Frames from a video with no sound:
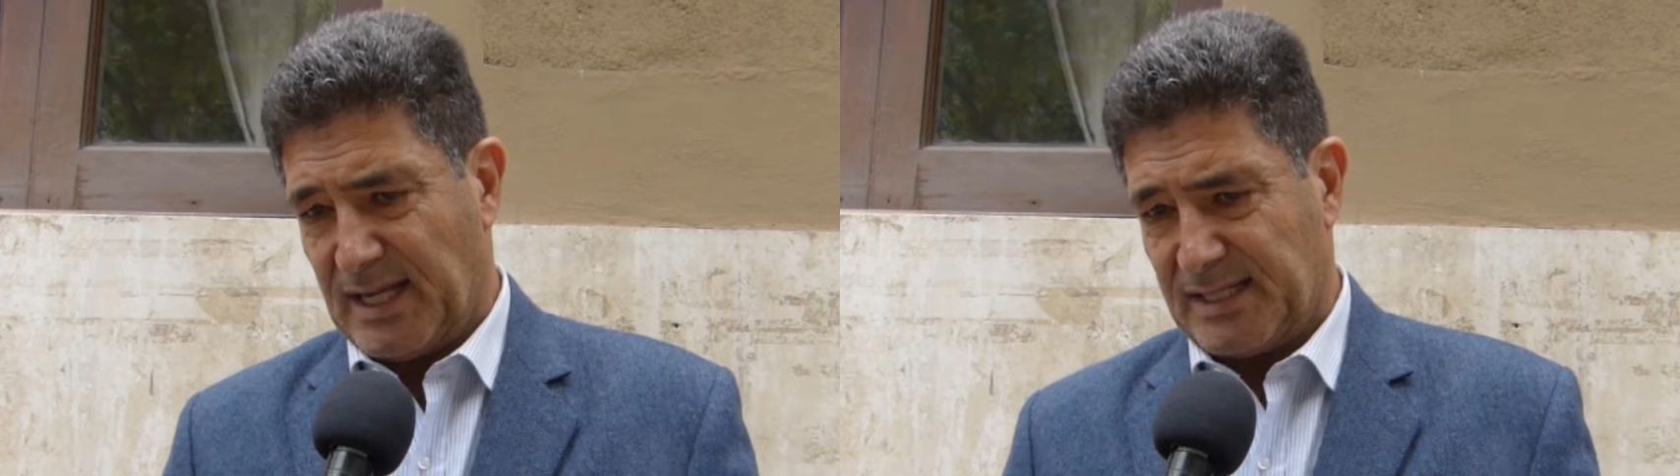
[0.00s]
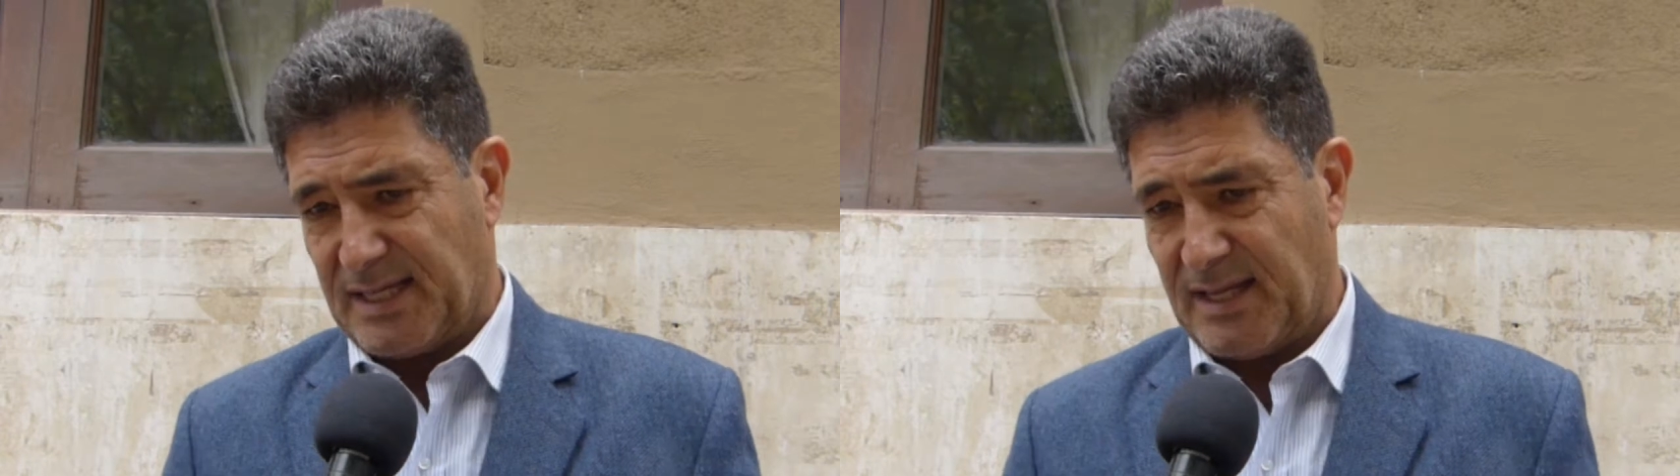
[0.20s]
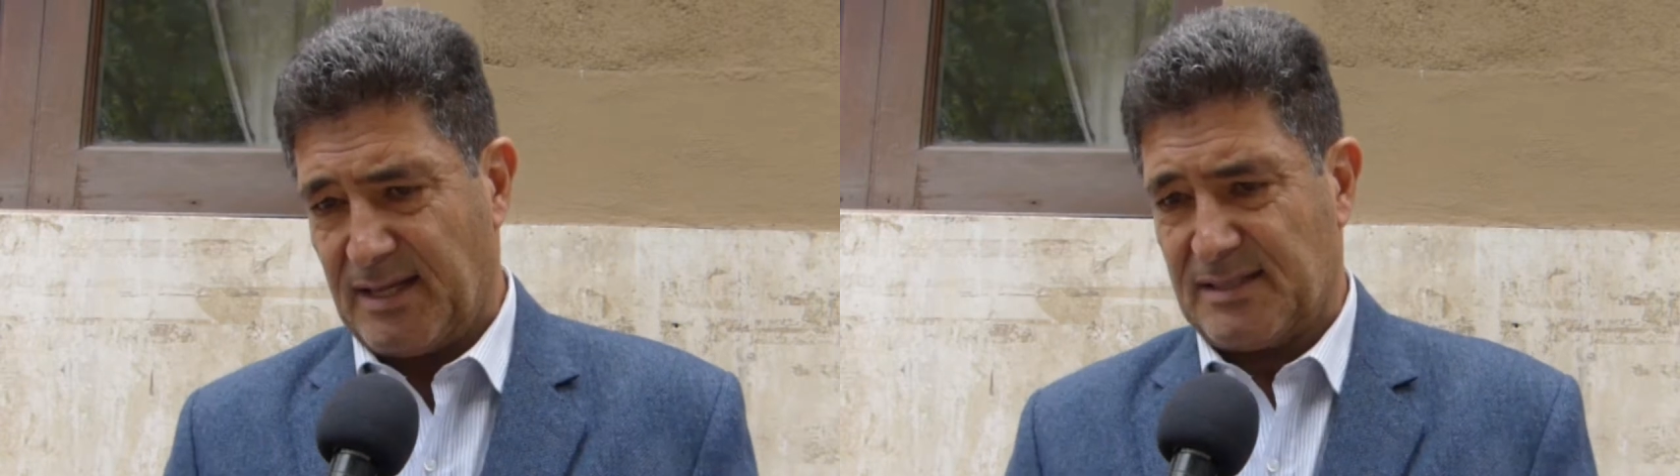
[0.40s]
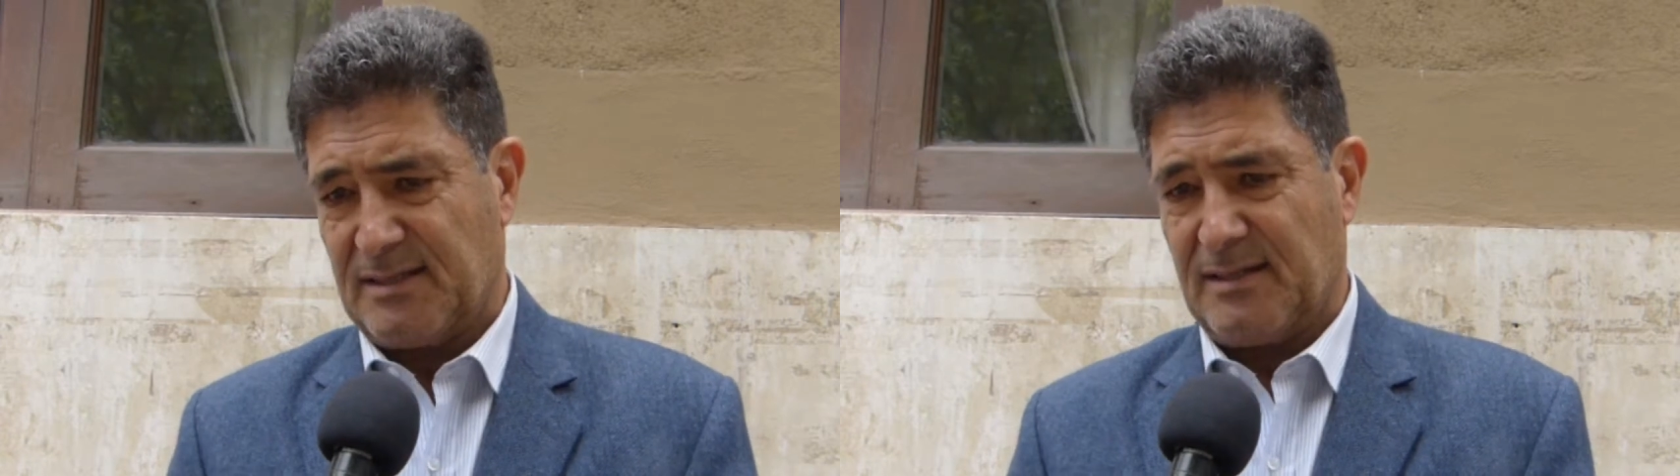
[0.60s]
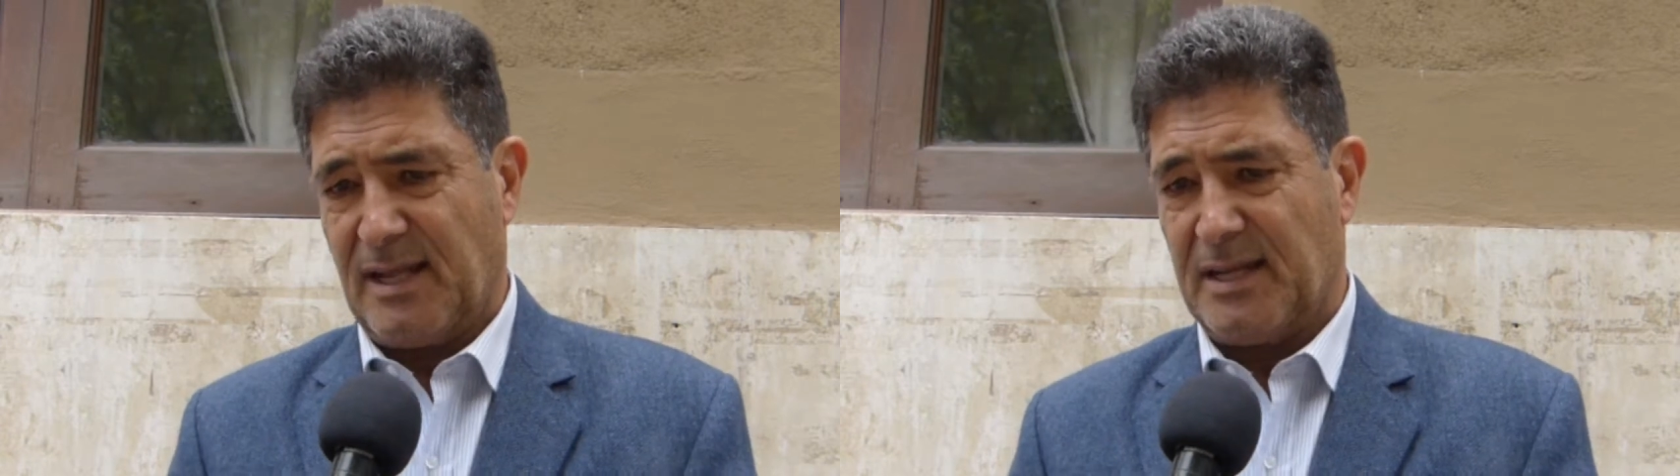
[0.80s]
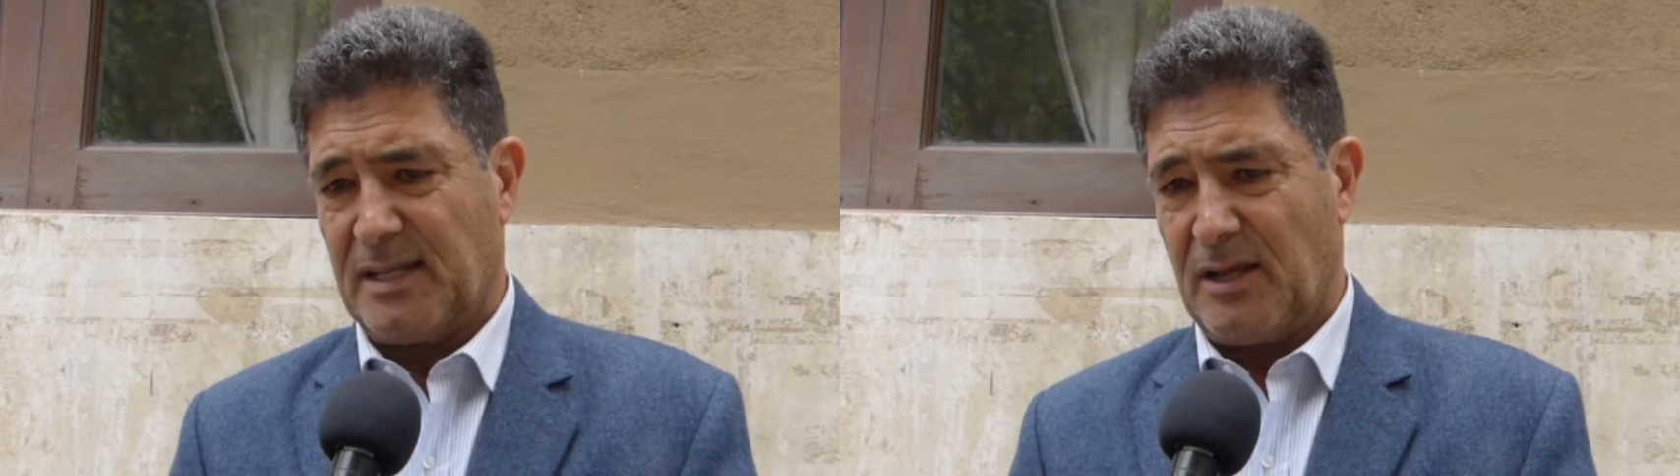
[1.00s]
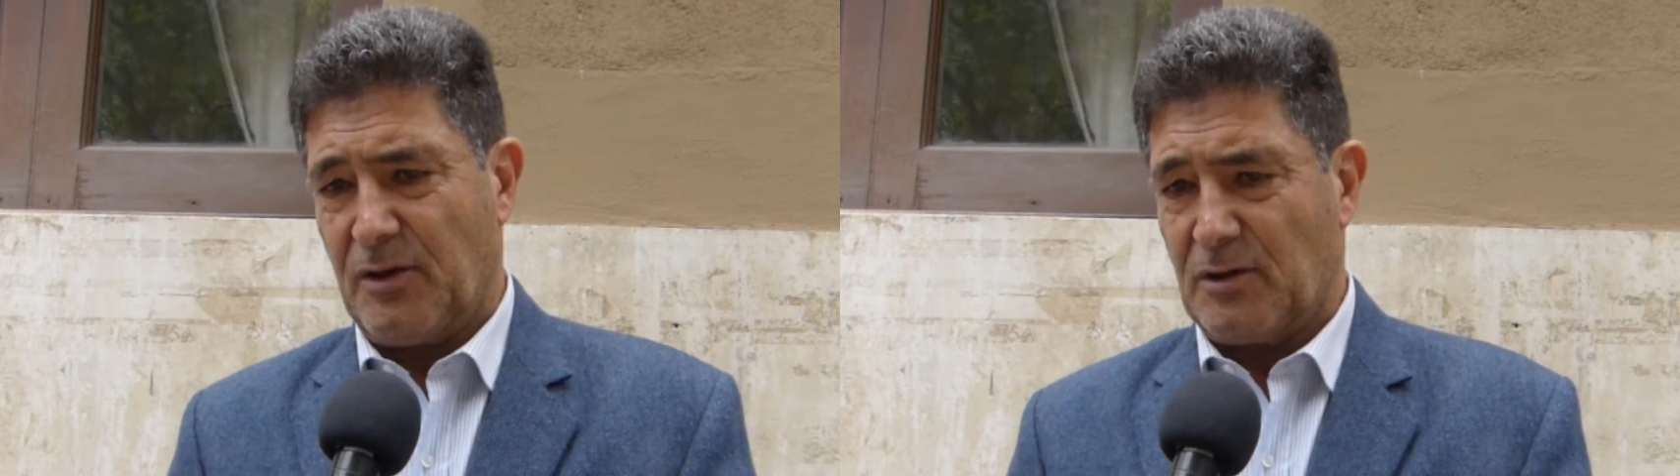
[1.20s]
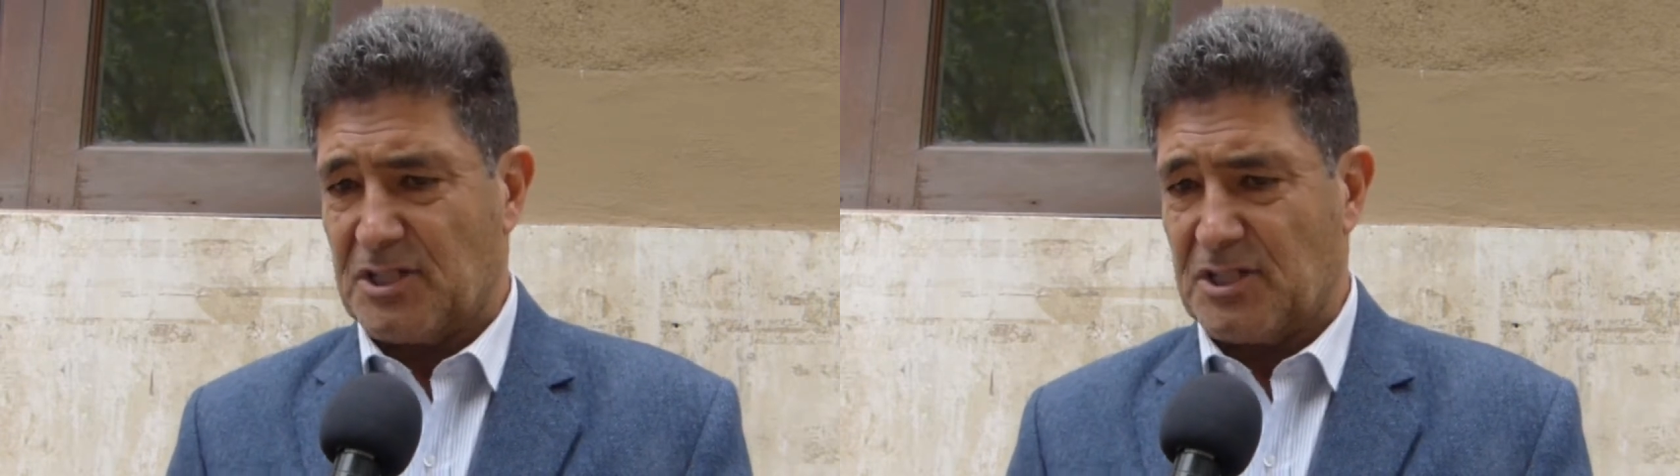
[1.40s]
las sedes del interior,